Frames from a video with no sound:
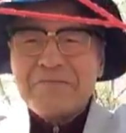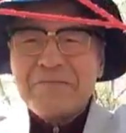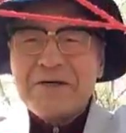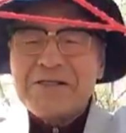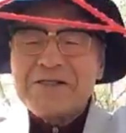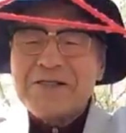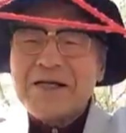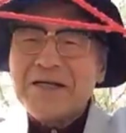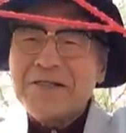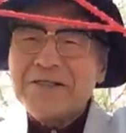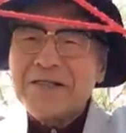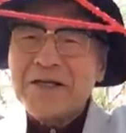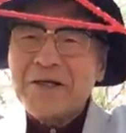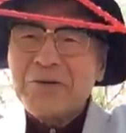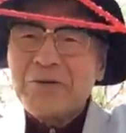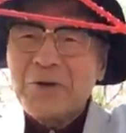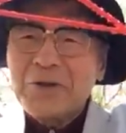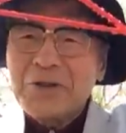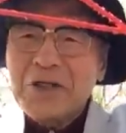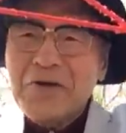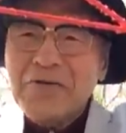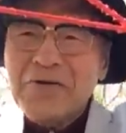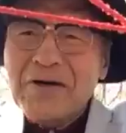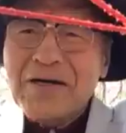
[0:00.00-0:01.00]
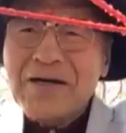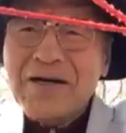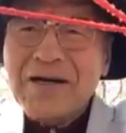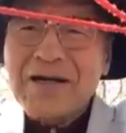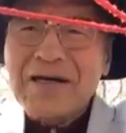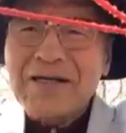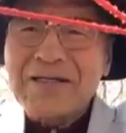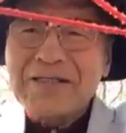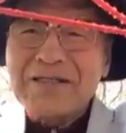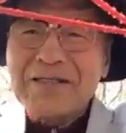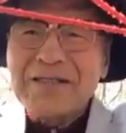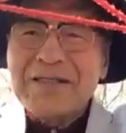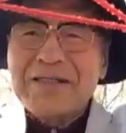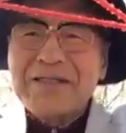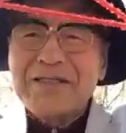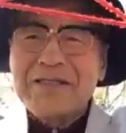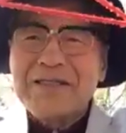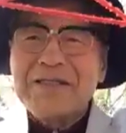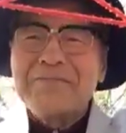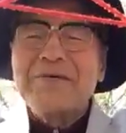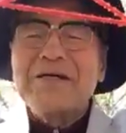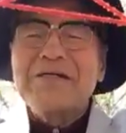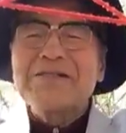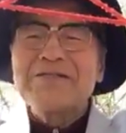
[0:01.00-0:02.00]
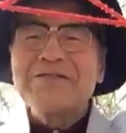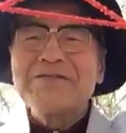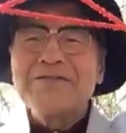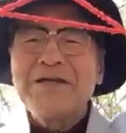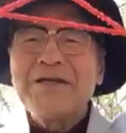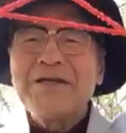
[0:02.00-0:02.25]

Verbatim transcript: まあ、最低5手はかかります